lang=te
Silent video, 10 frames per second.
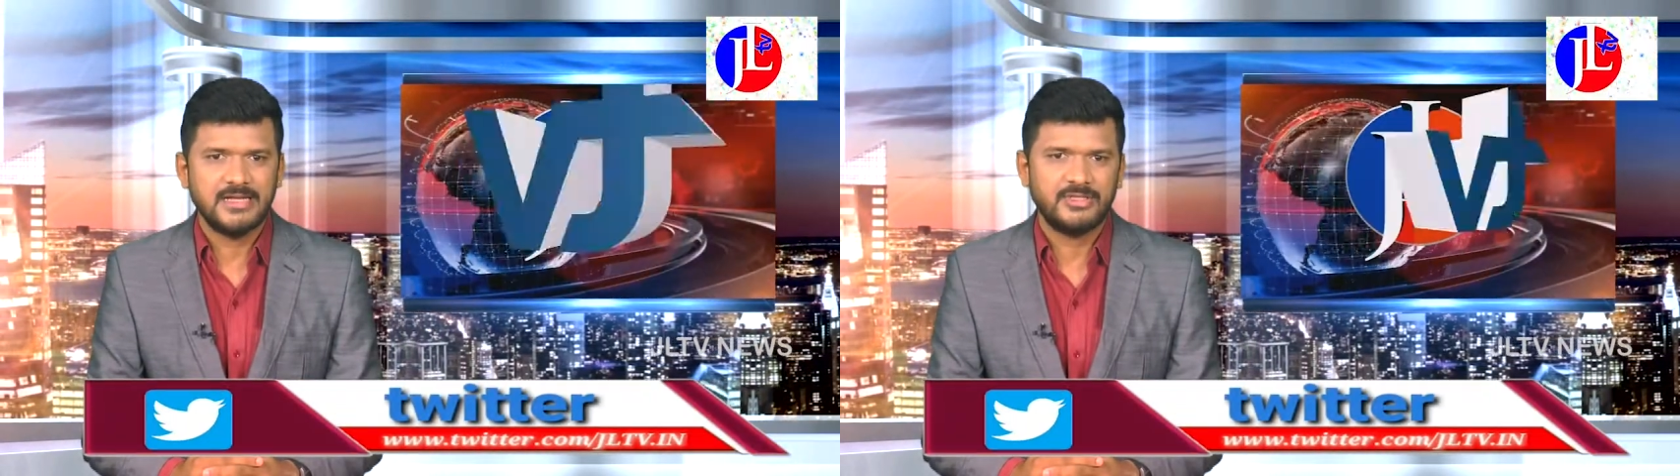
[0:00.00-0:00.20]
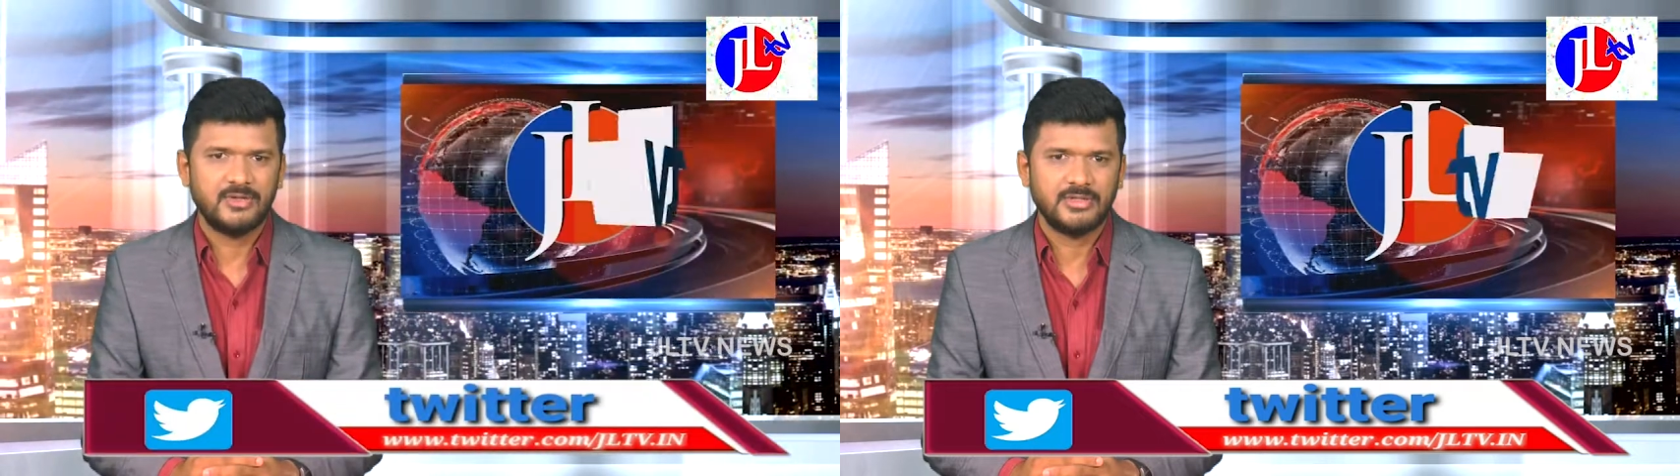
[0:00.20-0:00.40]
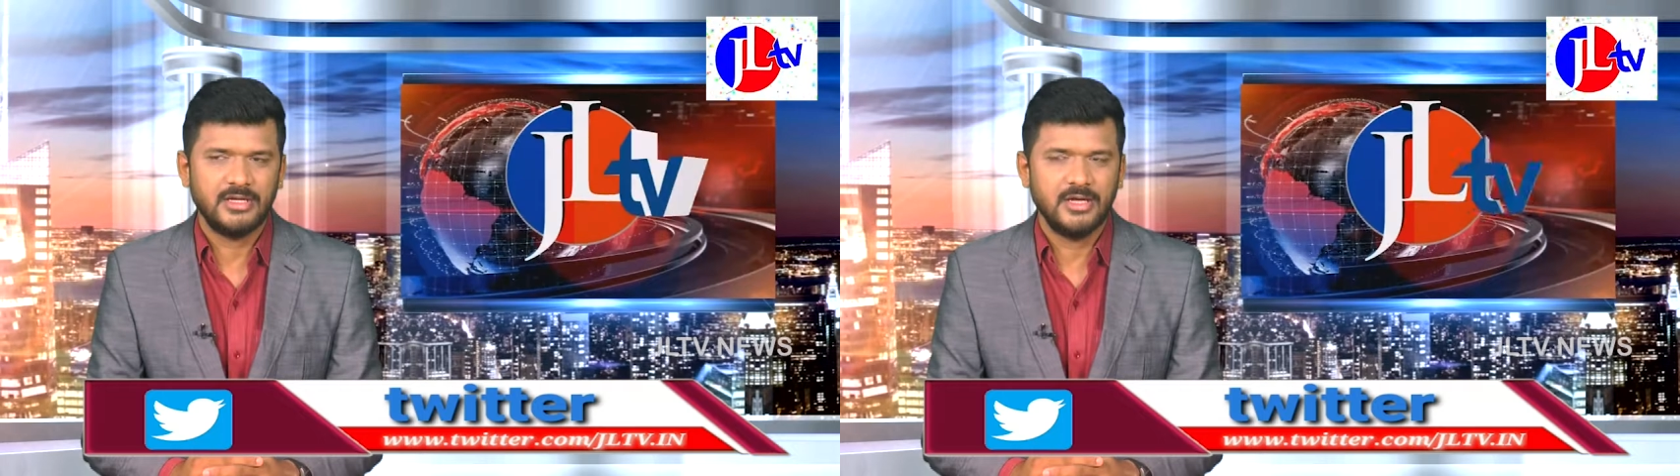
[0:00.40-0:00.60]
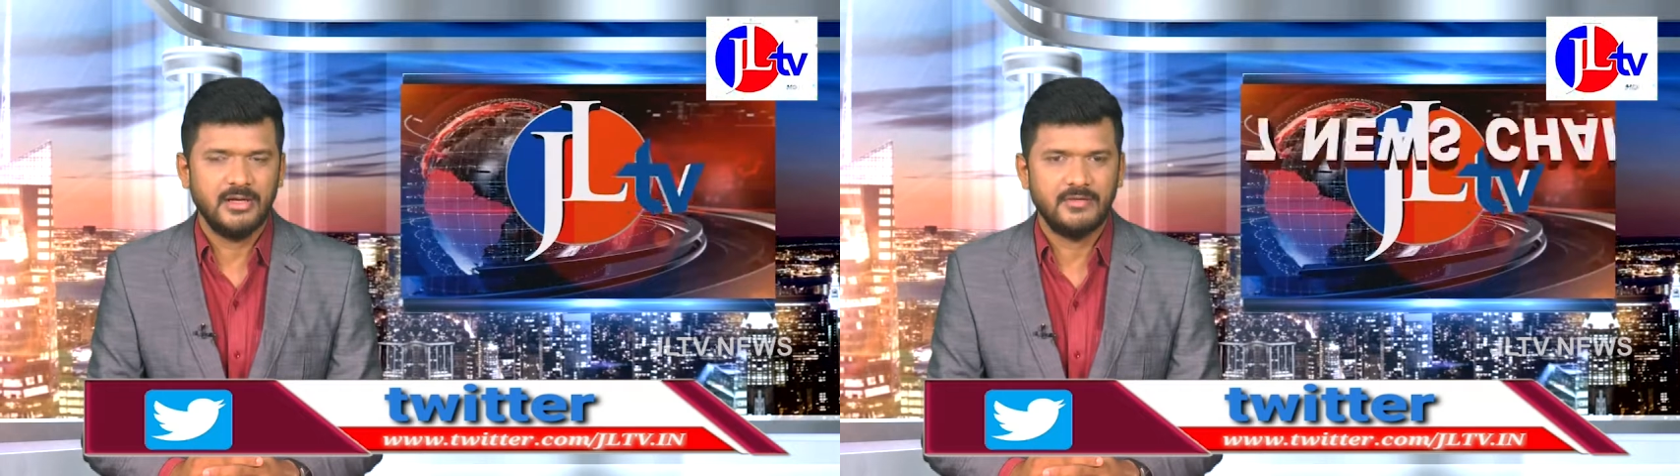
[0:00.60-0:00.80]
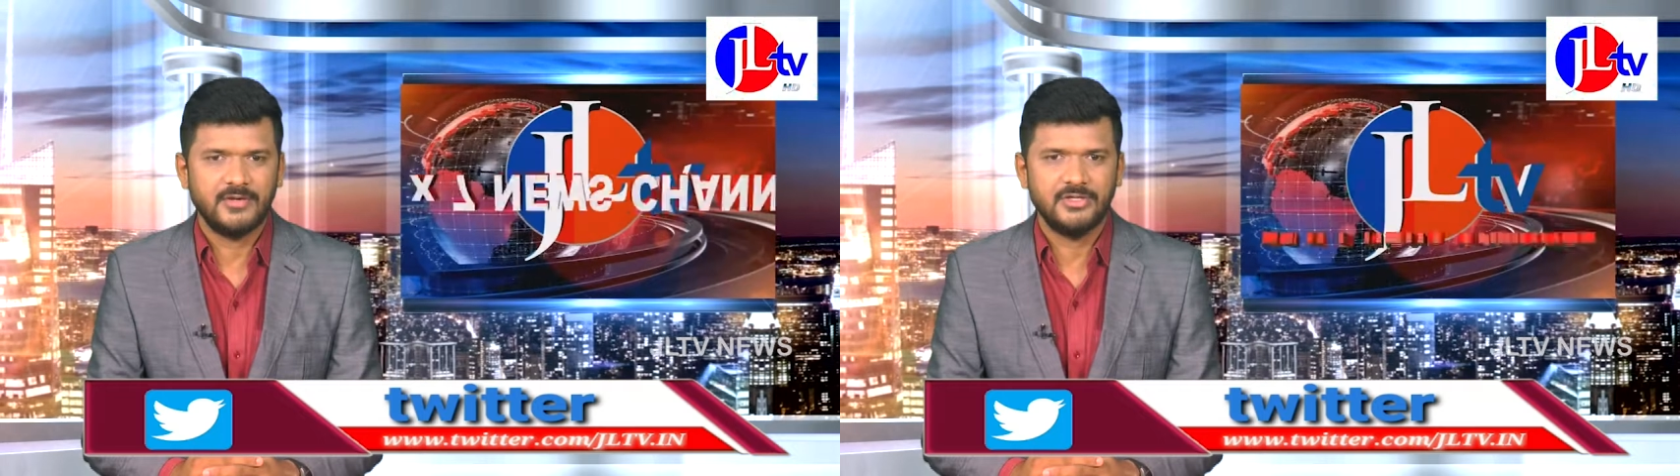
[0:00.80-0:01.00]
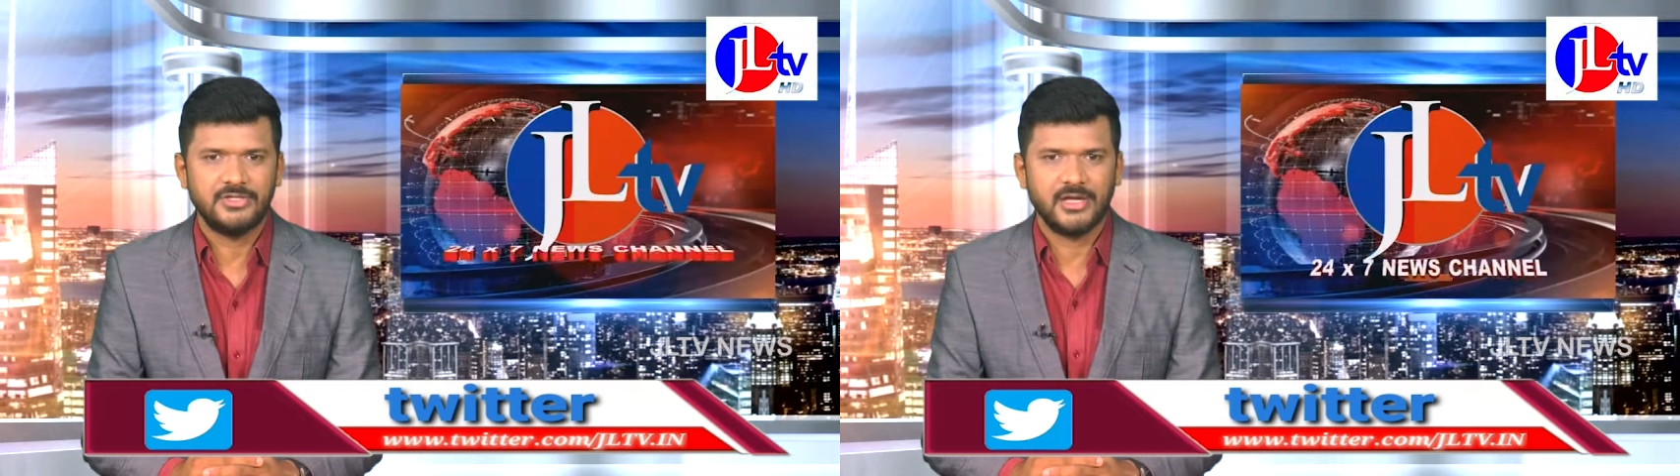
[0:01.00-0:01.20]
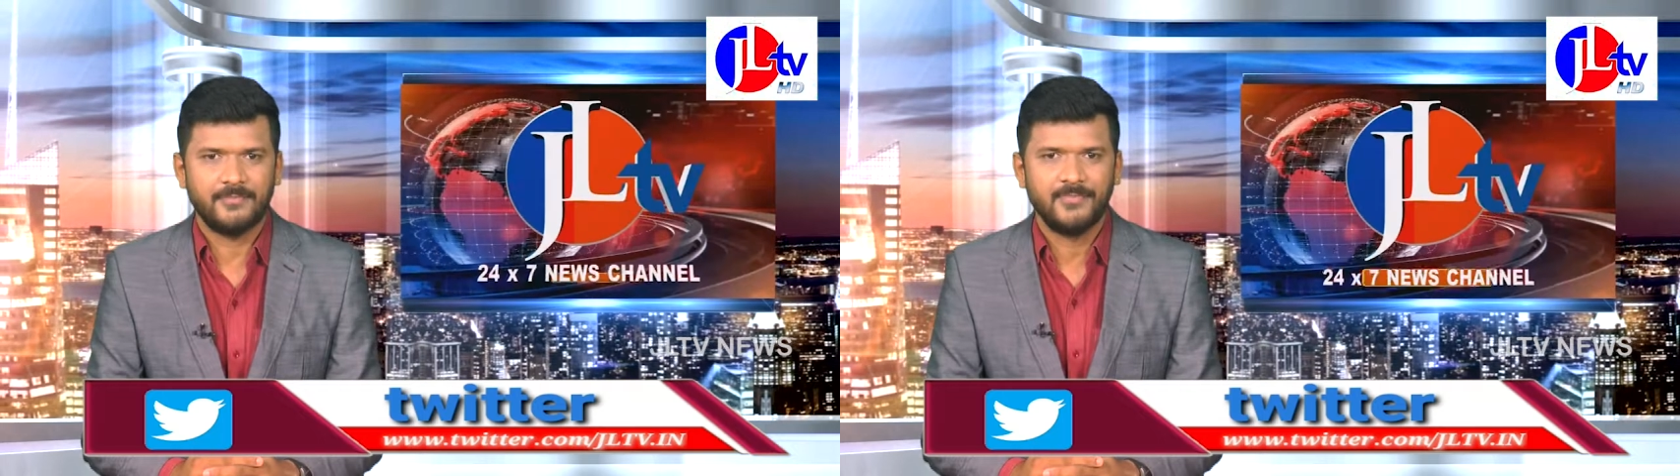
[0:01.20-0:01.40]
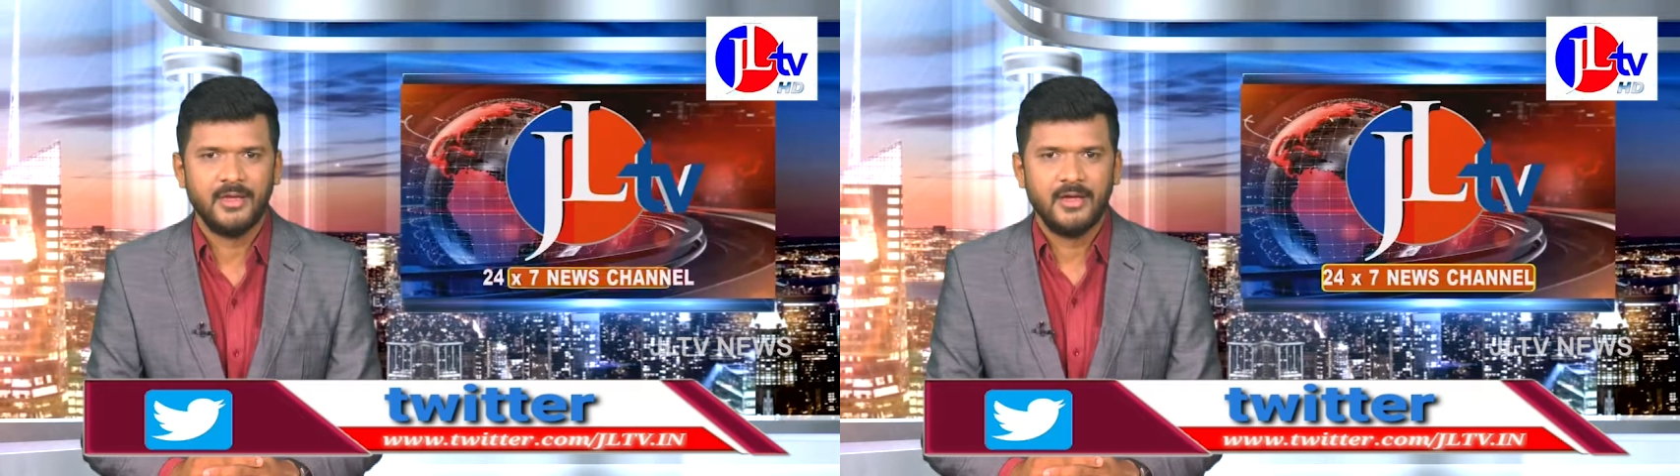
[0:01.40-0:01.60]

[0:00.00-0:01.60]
శాస్త్రోక్తంగా నిర్వహించారు